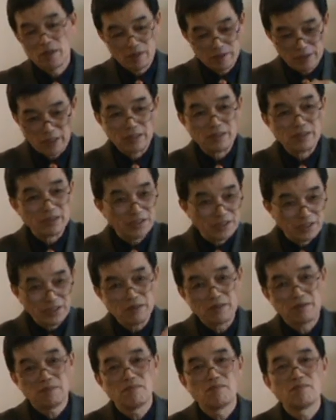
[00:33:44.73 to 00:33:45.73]
等
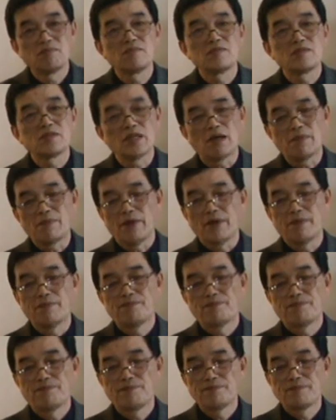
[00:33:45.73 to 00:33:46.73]
级差别、
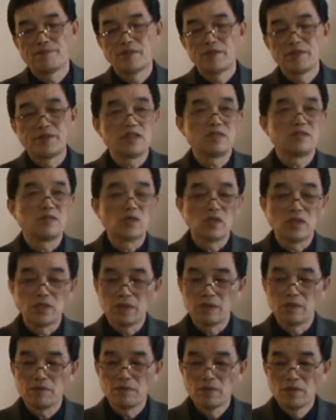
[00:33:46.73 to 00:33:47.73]
阶级对立。